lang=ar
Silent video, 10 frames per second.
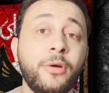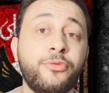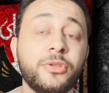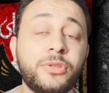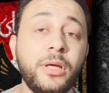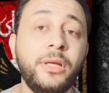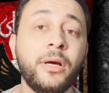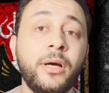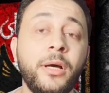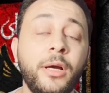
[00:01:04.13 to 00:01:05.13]
في
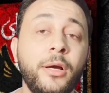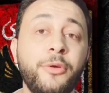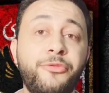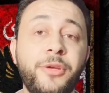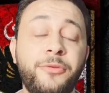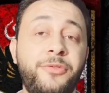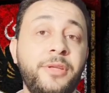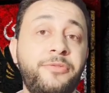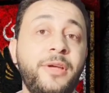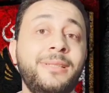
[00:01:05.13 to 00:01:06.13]
ايطاليا في
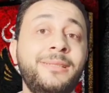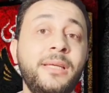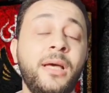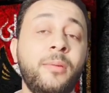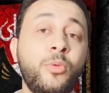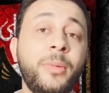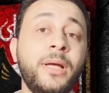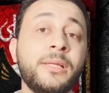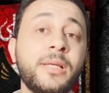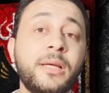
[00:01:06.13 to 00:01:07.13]
في في انديه
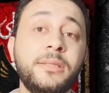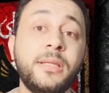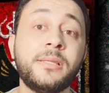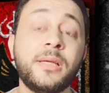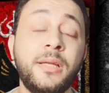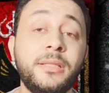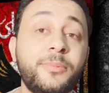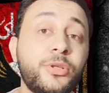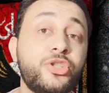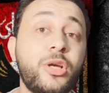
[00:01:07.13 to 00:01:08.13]
مميزه جدا زي نادي
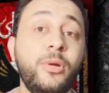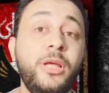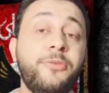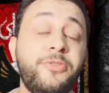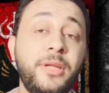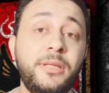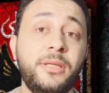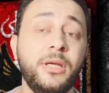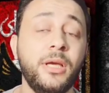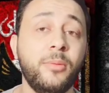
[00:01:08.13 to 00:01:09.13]
بريشكا ولعب في
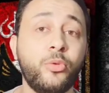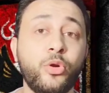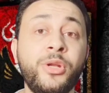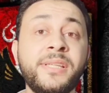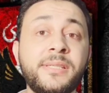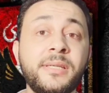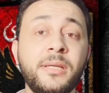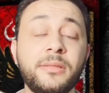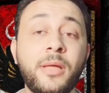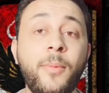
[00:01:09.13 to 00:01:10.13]
نادي
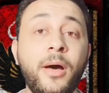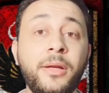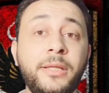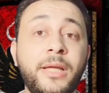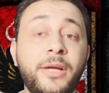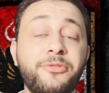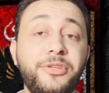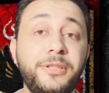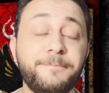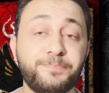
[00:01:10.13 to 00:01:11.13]
مورونينسي طبعا احنا
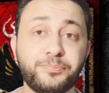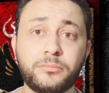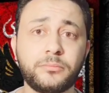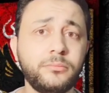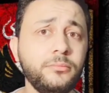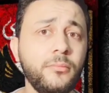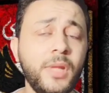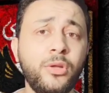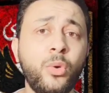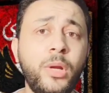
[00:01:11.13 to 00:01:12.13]
عارفين
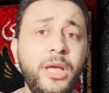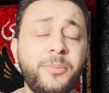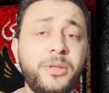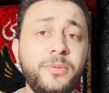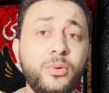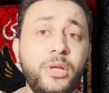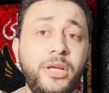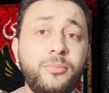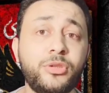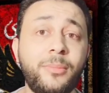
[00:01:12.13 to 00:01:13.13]
ان هو لعيب كبير
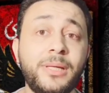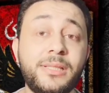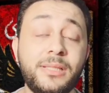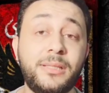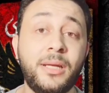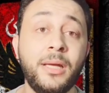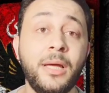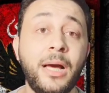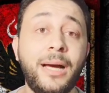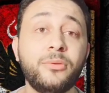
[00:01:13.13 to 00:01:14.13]
ولعيب متميز جدا
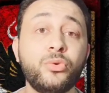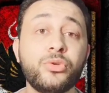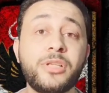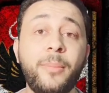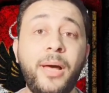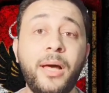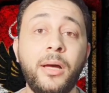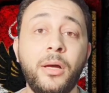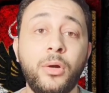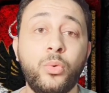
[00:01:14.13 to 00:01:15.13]
عنده
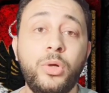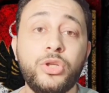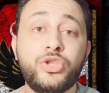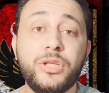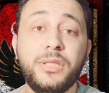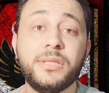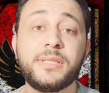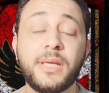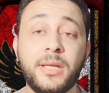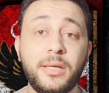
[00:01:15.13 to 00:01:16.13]

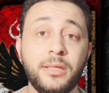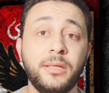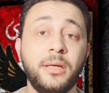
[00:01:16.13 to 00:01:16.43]
27 سنه